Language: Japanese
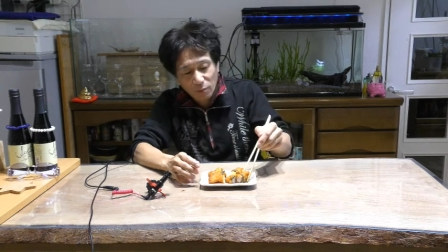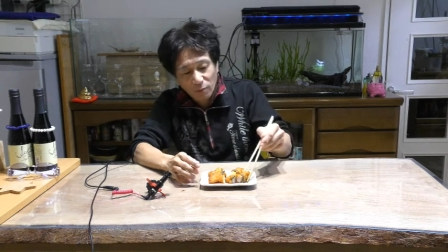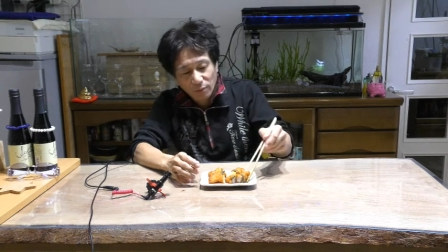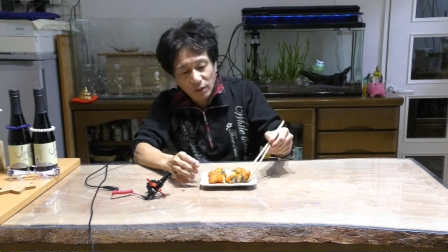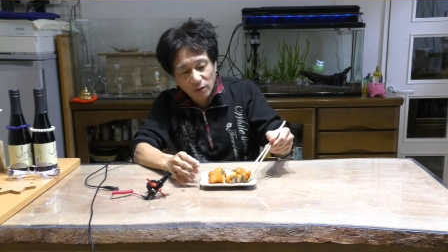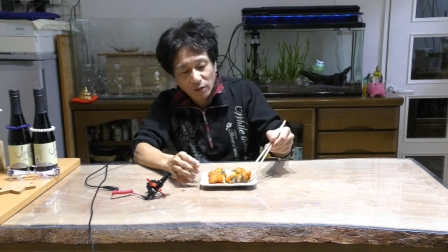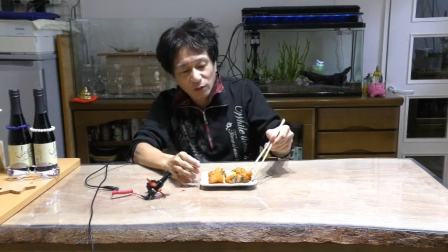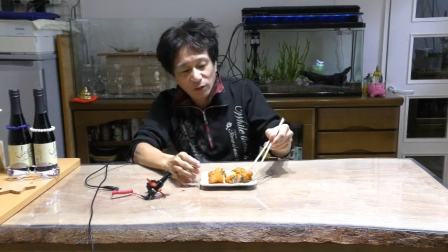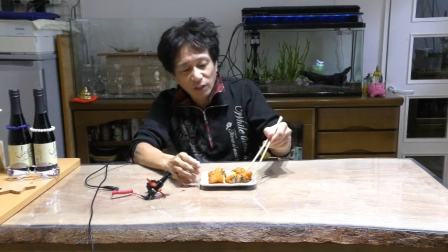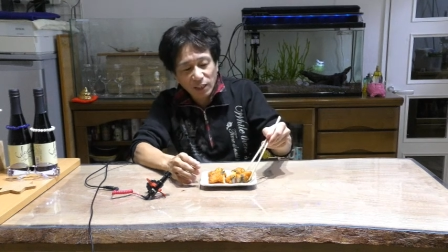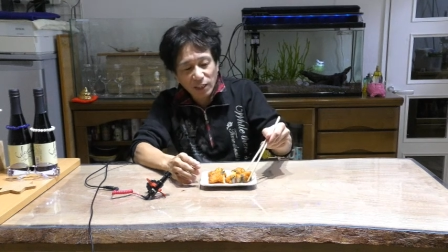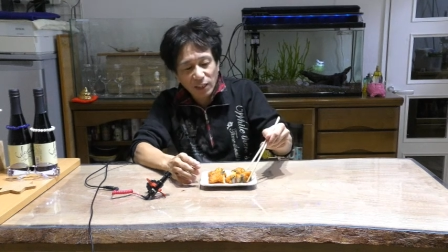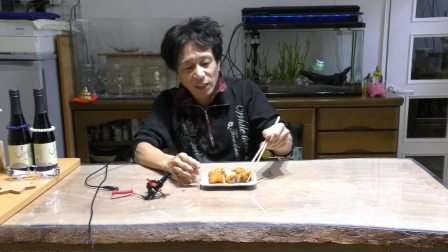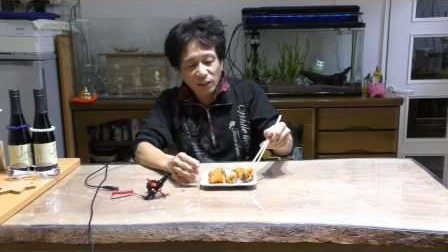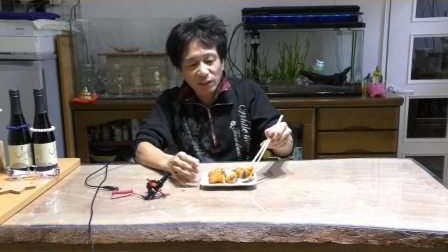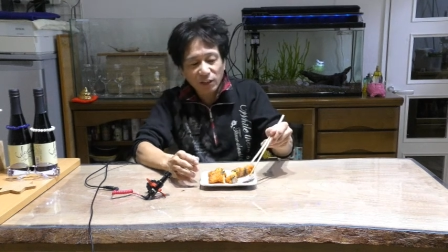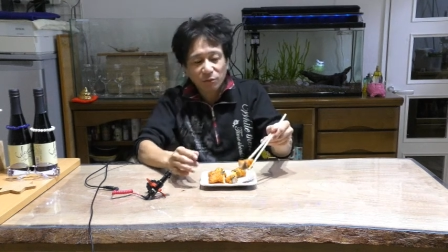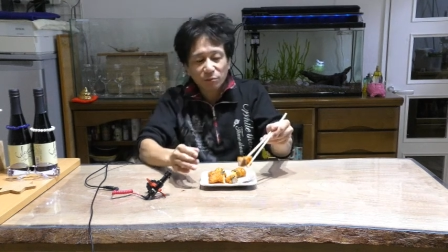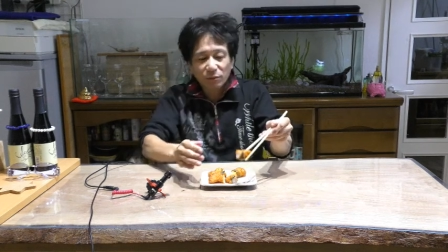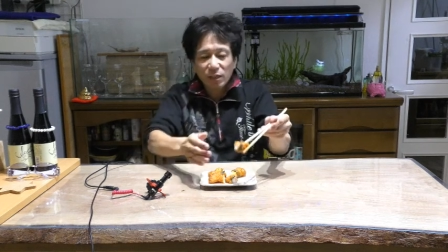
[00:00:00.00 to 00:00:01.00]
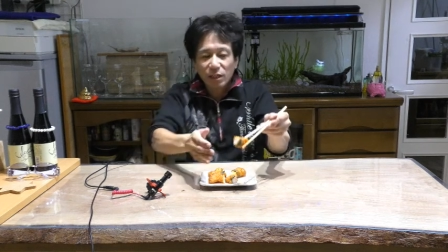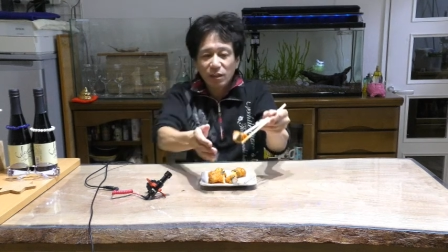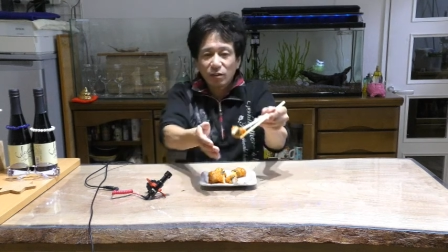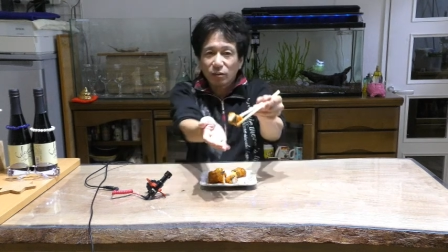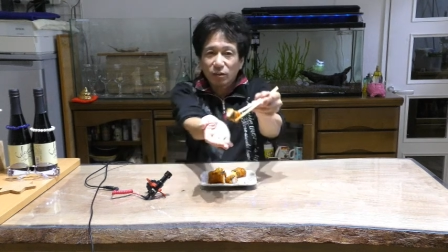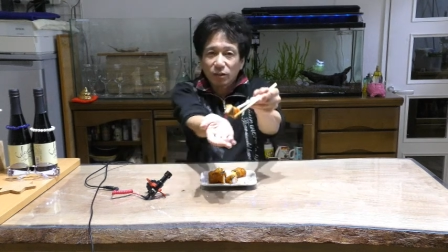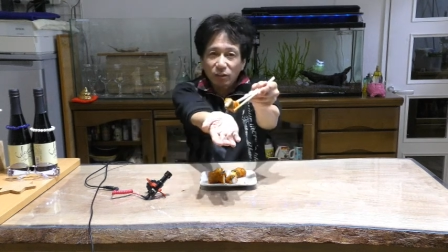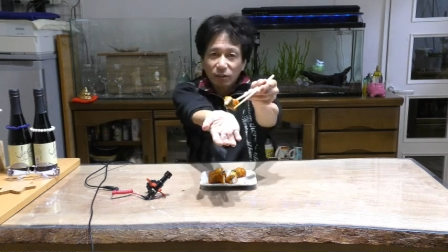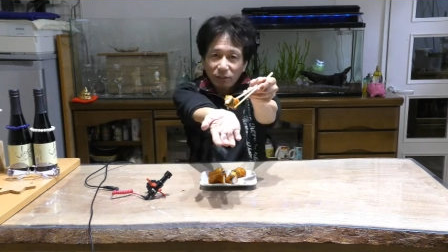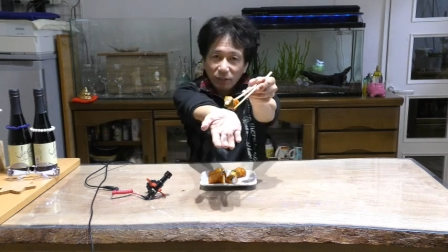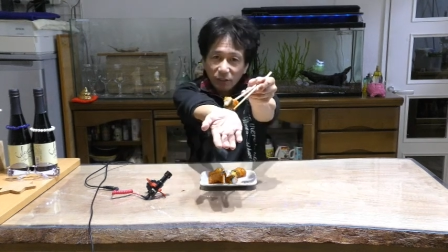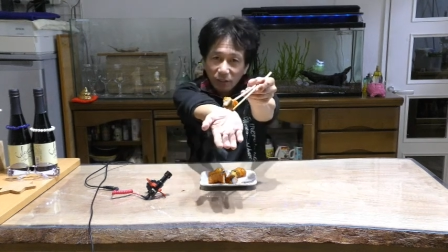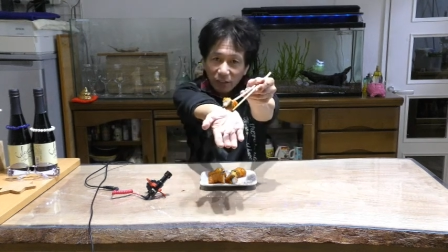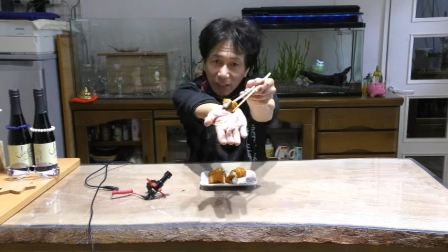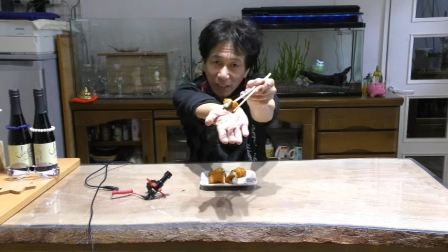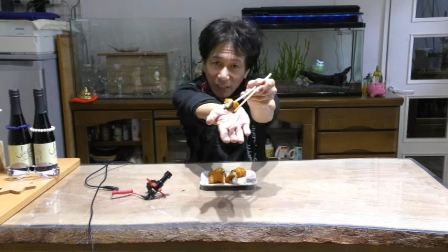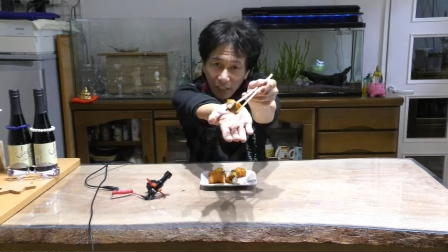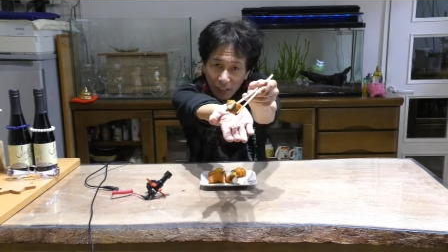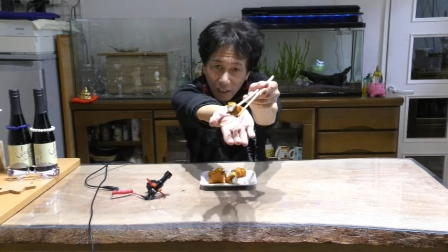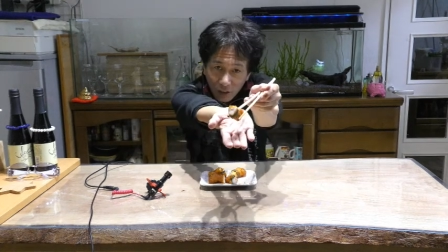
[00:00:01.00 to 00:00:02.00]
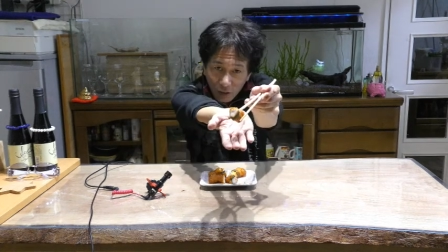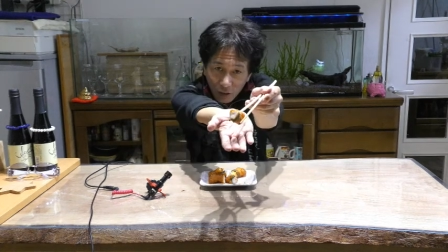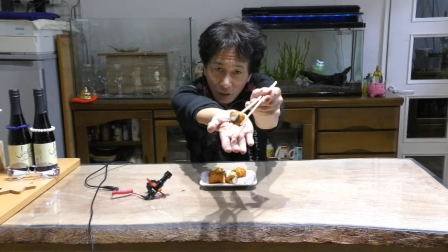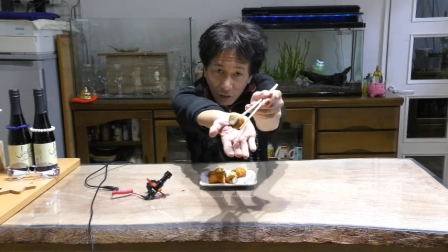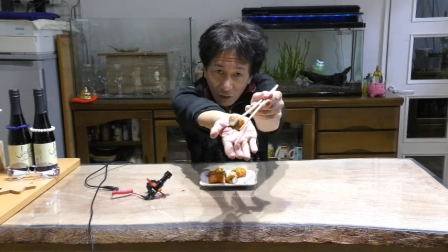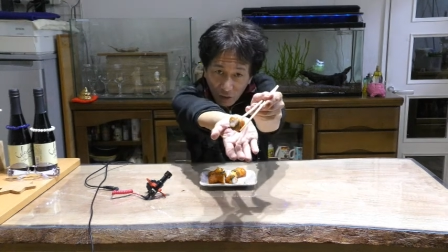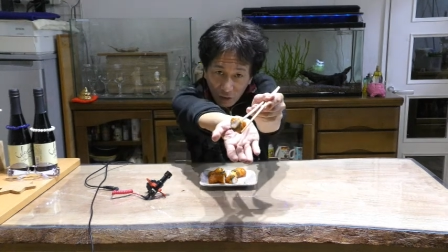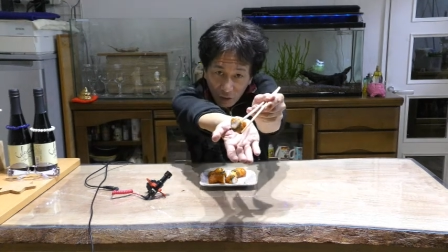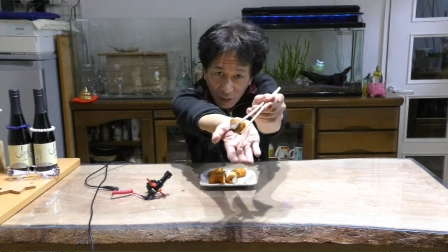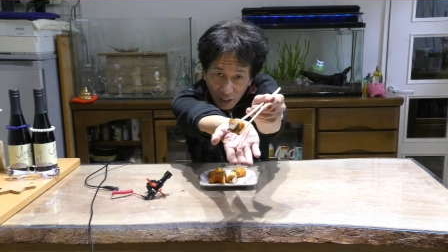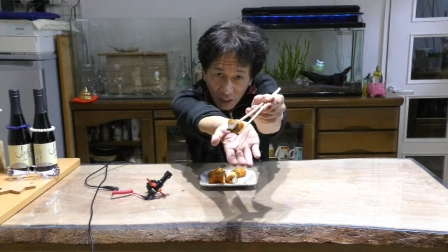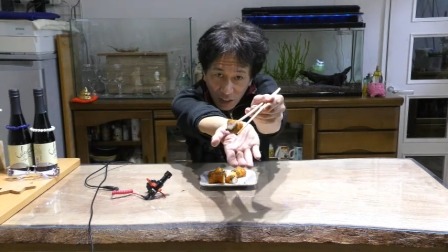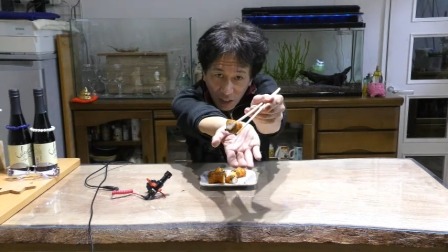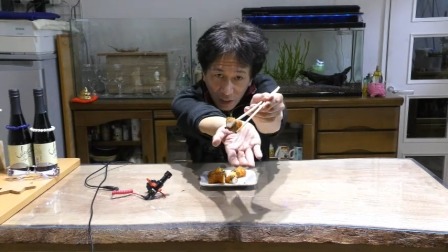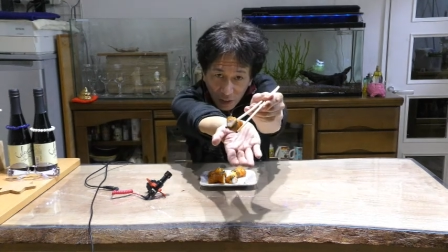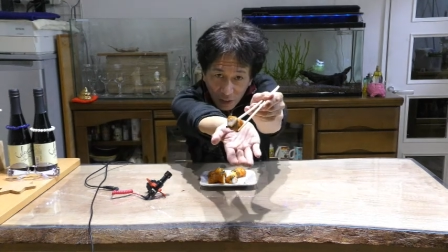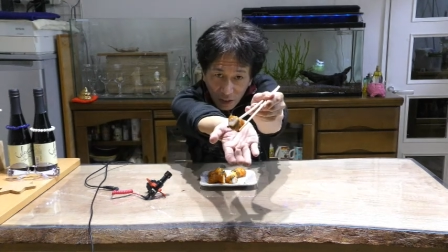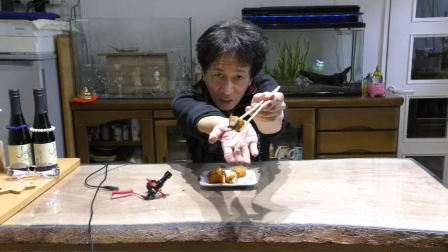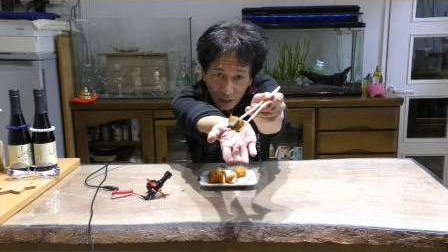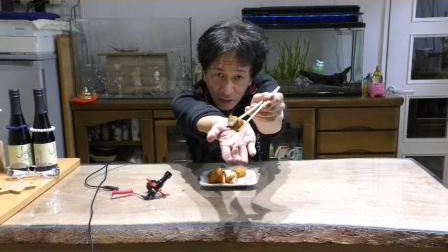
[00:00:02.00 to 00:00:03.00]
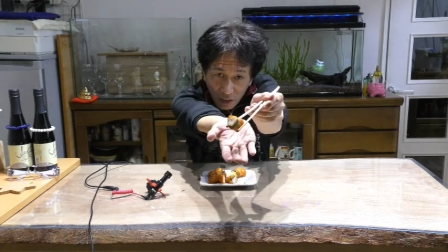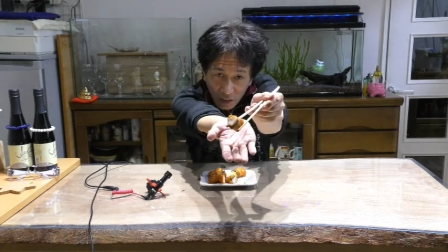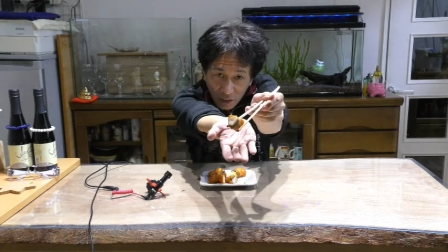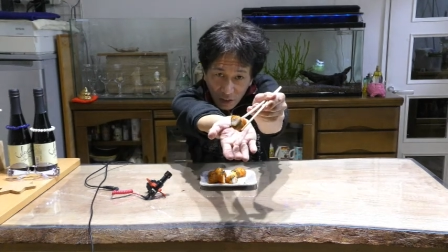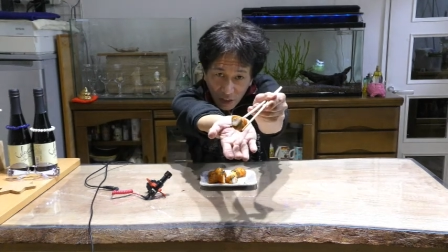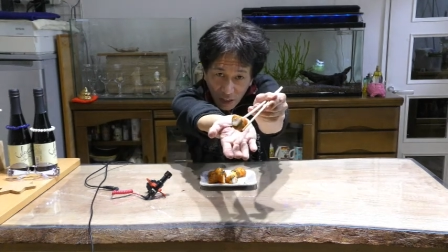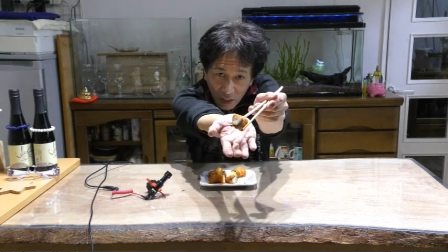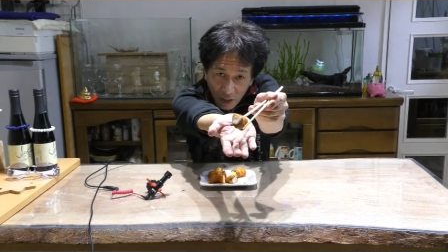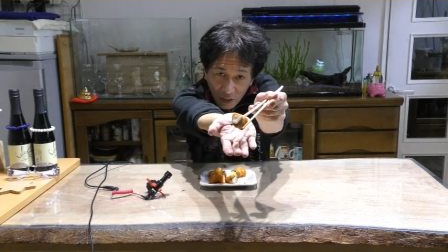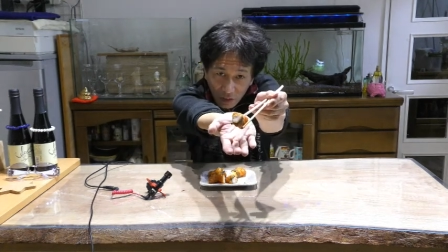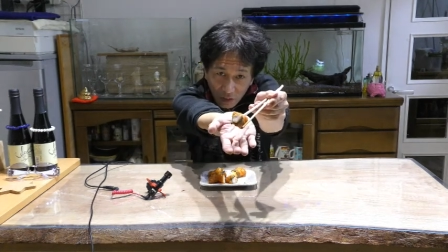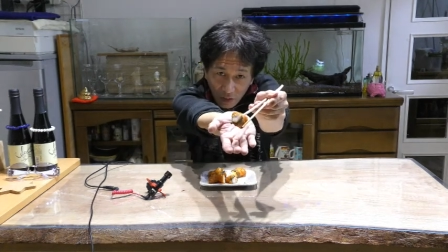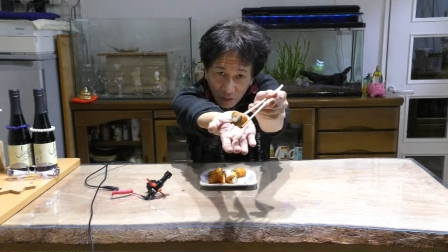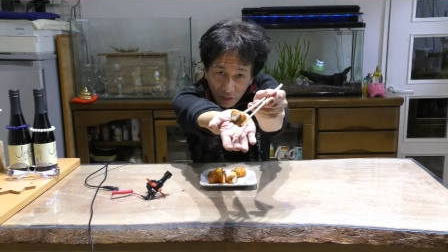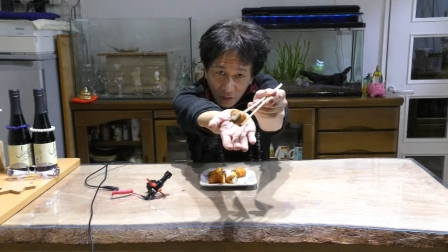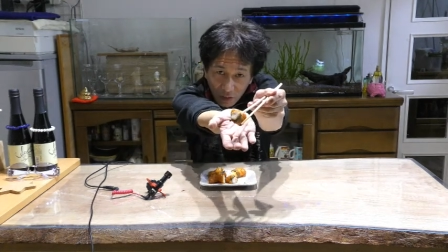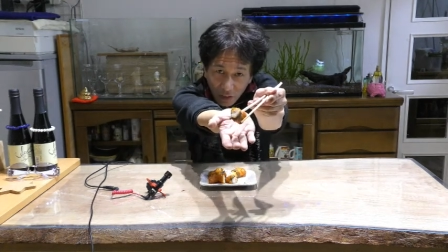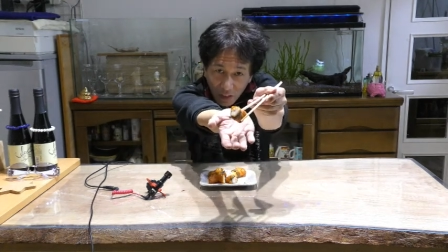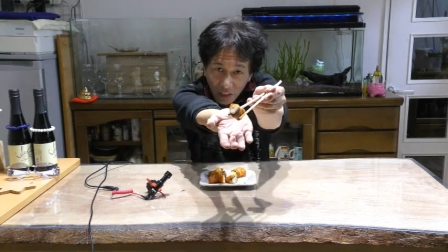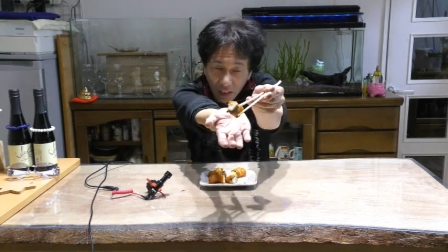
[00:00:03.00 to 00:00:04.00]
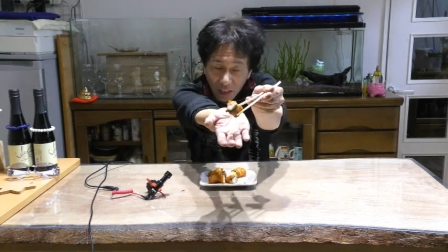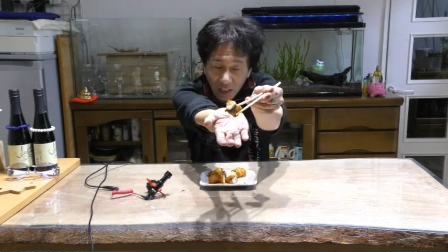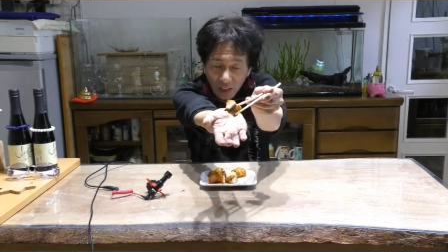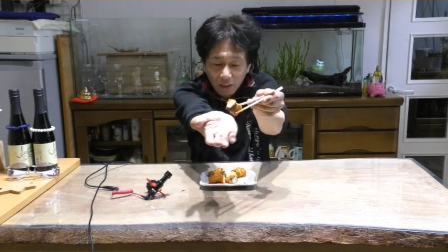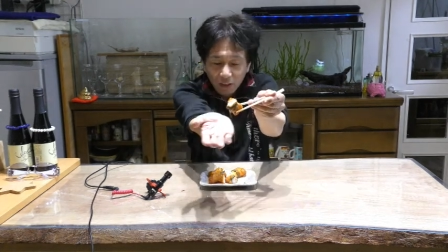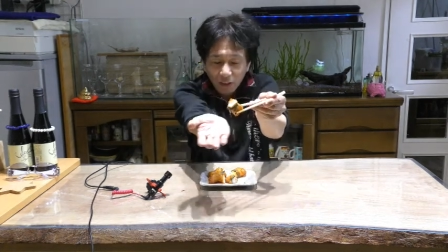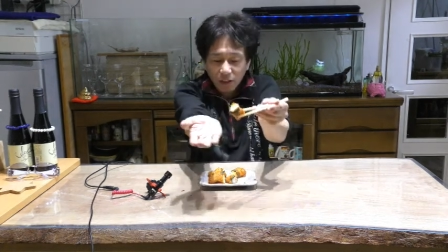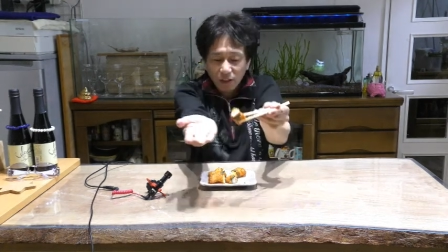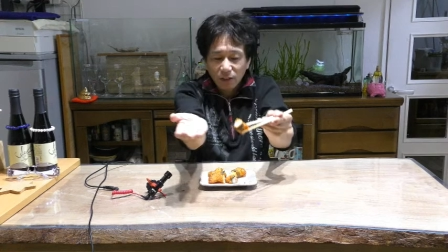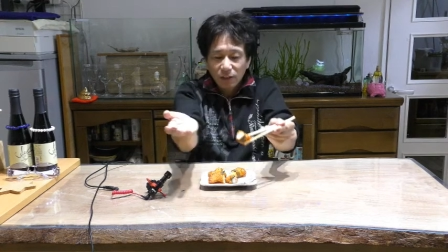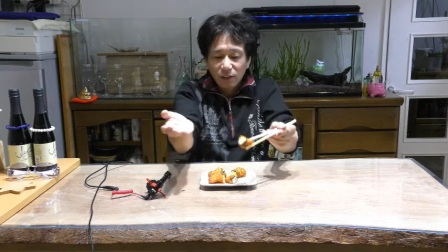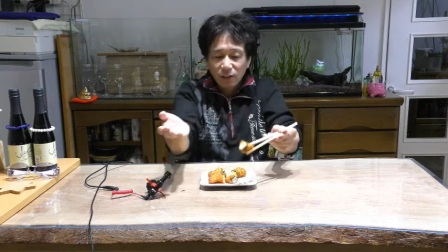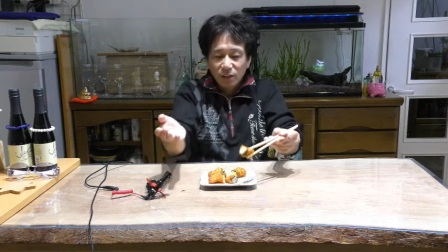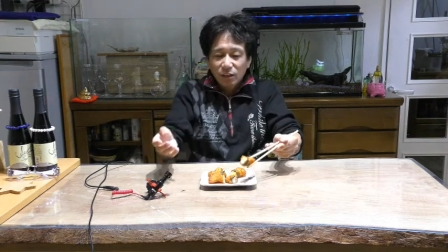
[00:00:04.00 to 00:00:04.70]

う。こんな感じ。見える切り口こんな感じ。ね、こんな感じ。